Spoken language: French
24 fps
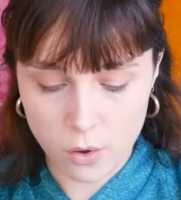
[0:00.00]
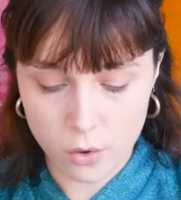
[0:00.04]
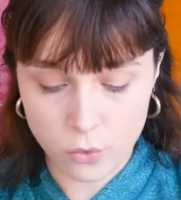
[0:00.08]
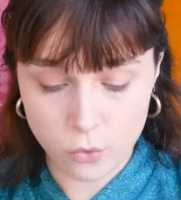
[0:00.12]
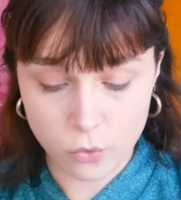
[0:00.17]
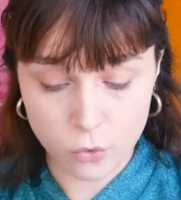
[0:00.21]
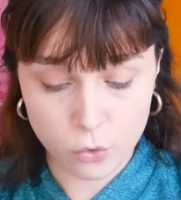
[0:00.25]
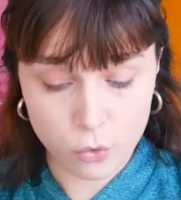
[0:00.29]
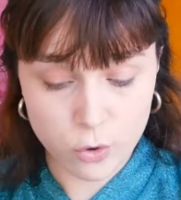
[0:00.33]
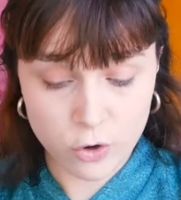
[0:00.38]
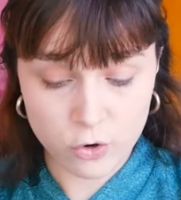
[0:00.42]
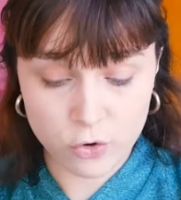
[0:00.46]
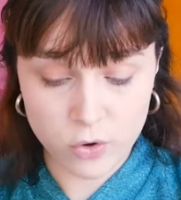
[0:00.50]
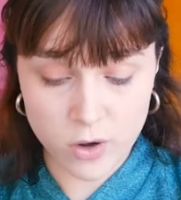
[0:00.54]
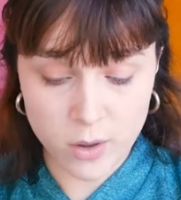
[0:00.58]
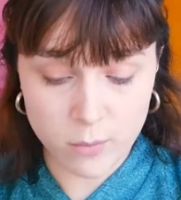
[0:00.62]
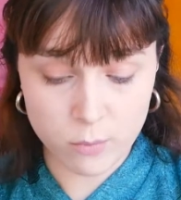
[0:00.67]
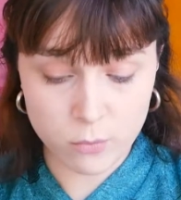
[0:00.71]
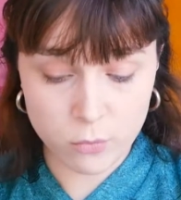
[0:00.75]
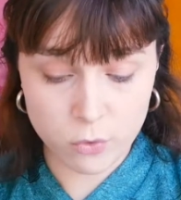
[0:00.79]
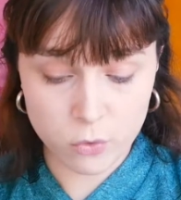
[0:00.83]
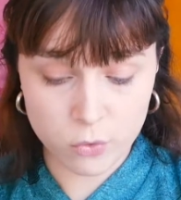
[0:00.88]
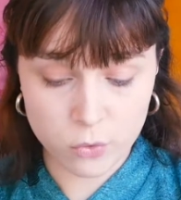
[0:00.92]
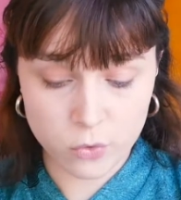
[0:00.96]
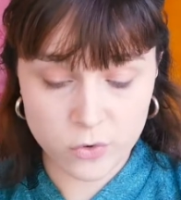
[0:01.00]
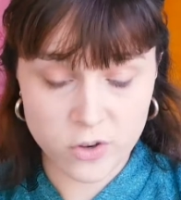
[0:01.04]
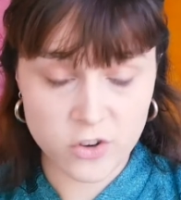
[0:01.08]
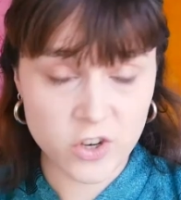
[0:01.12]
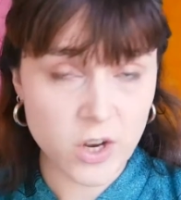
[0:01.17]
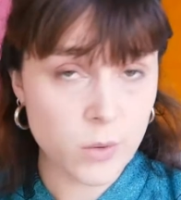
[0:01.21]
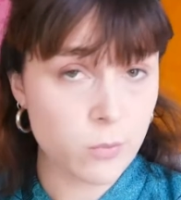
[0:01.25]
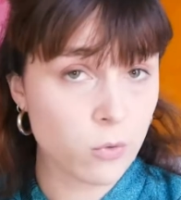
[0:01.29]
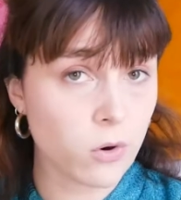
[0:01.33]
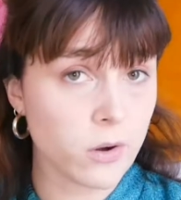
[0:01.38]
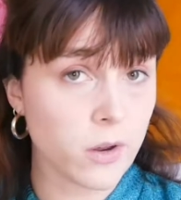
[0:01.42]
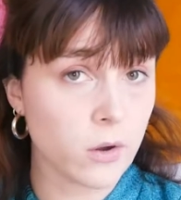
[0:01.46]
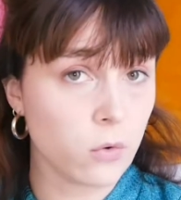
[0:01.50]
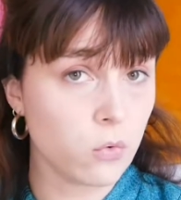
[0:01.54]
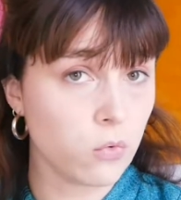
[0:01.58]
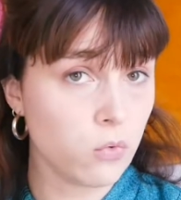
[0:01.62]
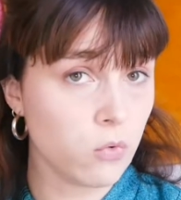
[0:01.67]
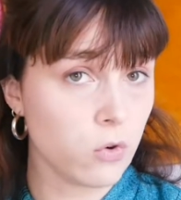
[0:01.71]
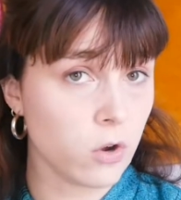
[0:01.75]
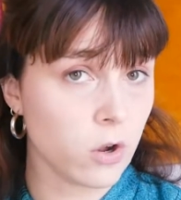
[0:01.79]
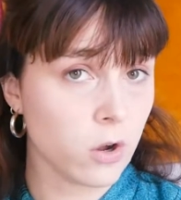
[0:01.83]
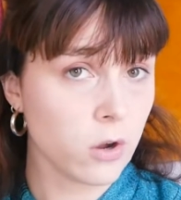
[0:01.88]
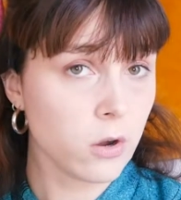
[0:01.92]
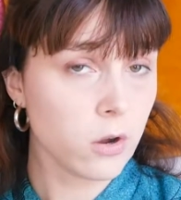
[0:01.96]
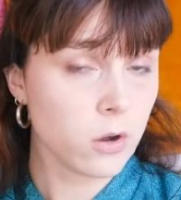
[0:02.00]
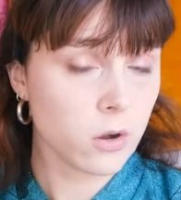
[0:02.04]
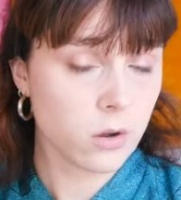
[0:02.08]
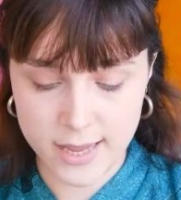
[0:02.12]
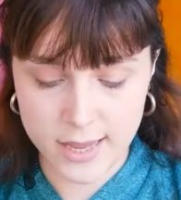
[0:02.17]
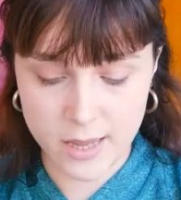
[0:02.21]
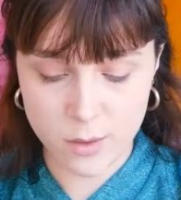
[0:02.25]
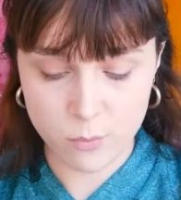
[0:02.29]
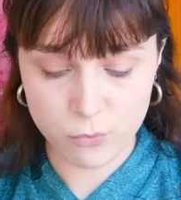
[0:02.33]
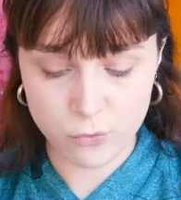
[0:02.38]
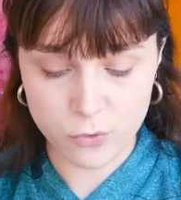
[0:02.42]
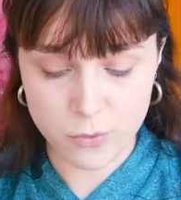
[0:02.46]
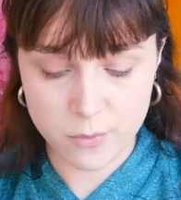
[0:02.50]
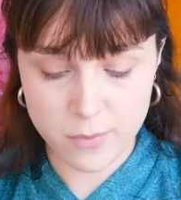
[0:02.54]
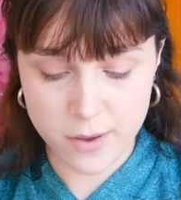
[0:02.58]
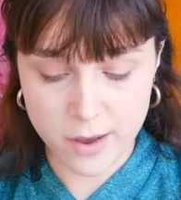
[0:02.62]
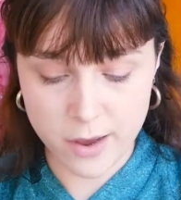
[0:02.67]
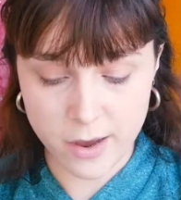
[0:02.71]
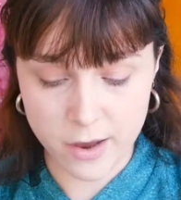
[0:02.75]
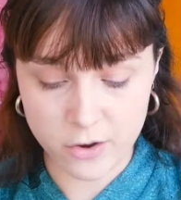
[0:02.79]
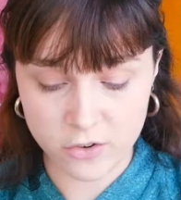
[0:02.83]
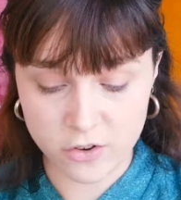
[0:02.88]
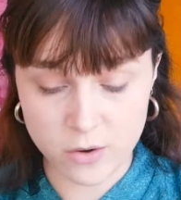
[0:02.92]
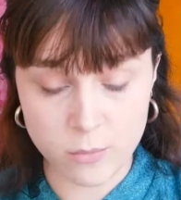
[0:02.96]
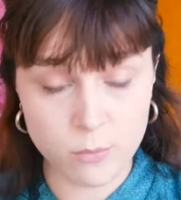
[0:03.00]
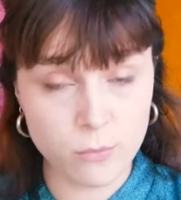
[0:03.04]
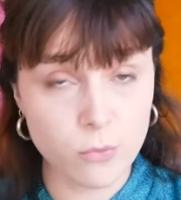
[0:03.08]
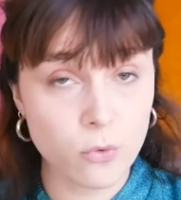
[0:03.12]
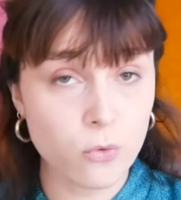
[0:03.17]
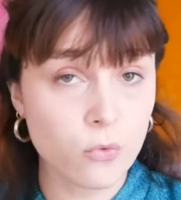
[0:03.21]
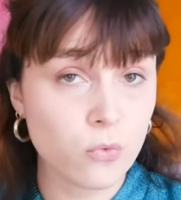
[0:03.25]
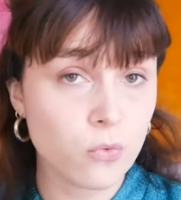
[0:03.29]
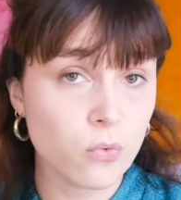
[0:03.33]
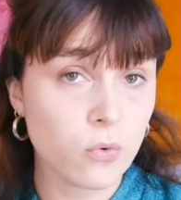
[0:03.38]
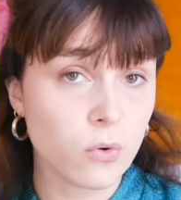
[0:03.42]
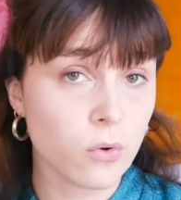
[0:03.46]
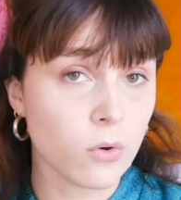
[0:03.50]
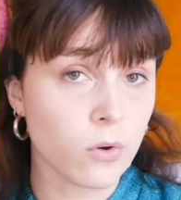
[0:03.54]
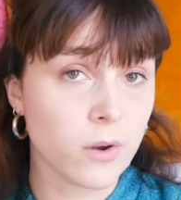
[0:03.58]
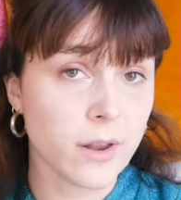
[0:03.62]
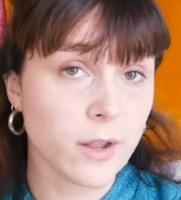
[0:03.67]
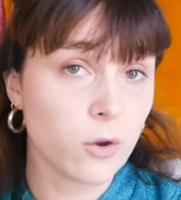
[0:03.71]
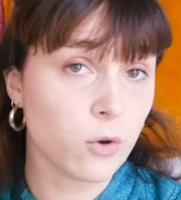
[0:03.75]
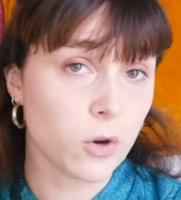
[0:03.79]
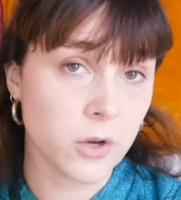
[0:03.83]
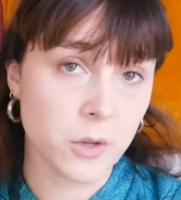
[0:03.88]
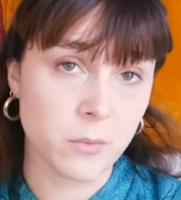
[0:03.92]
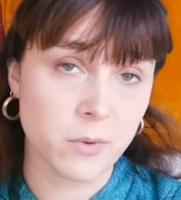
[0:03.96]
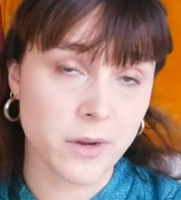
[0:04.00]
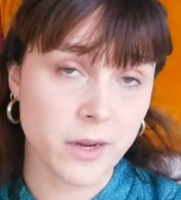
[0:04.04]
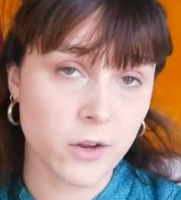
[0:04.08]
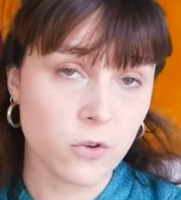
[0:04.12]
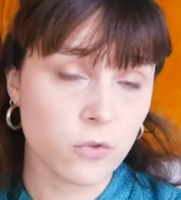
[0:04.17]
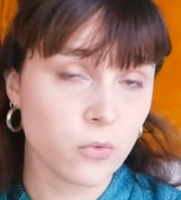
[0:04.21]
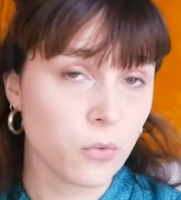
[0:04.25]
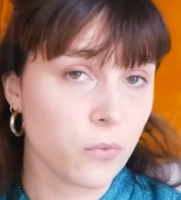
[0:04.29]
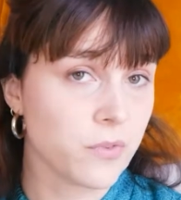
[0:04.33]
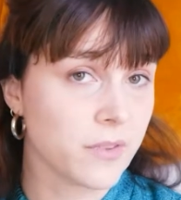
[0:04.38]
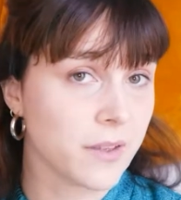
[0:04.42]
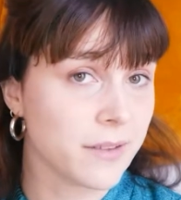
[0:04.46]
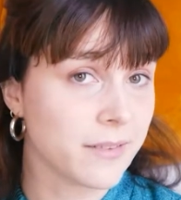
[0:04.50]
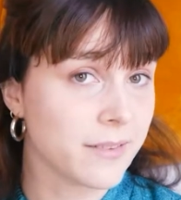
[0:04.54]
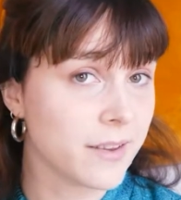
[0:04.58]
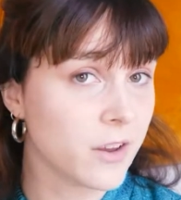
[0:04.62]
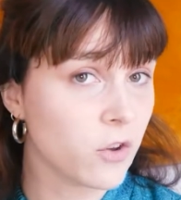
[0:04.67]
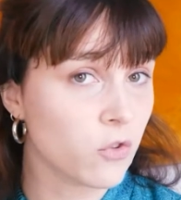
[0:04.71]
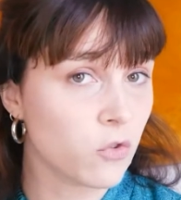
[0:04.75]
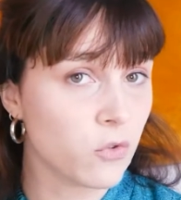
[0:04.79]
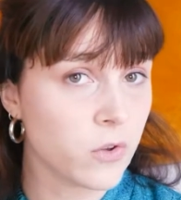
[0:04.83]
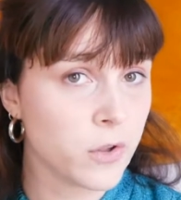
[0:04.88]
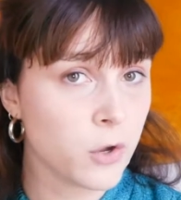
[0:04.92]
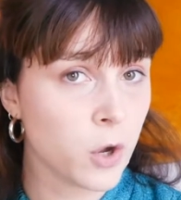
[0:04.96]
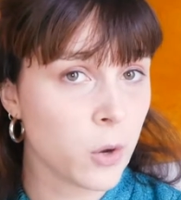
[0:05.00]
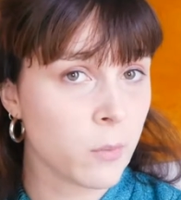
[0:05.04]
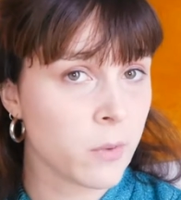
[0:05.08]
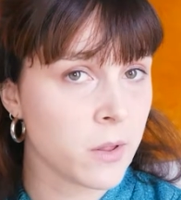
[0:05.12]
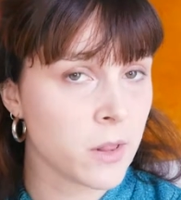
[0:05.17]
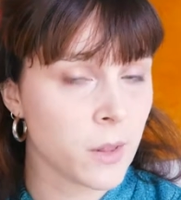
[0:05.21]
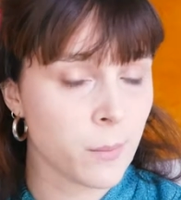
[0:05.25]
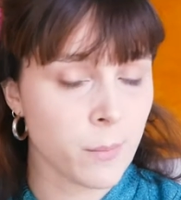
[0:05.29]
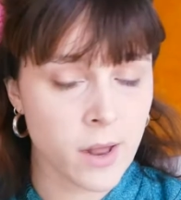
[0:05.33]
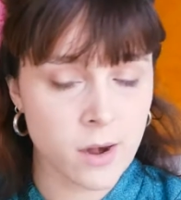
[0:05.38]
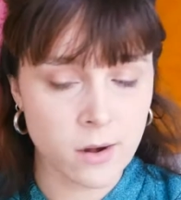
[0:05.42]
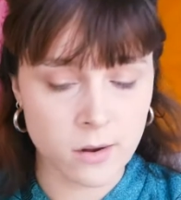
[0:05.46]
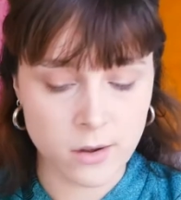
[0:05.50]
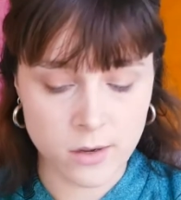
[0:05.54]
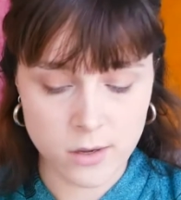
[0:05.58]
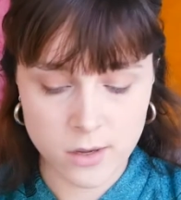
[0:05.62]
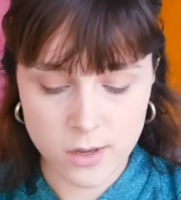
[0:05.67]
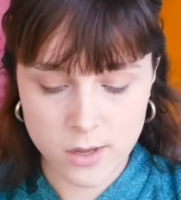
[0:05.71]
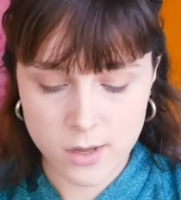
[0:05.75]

donc lui, je l'aime beaucoup déjà pour les couleurs. Et puis, bah, j'aime beaucoup les colibris, je trouve ça très joli comme animal.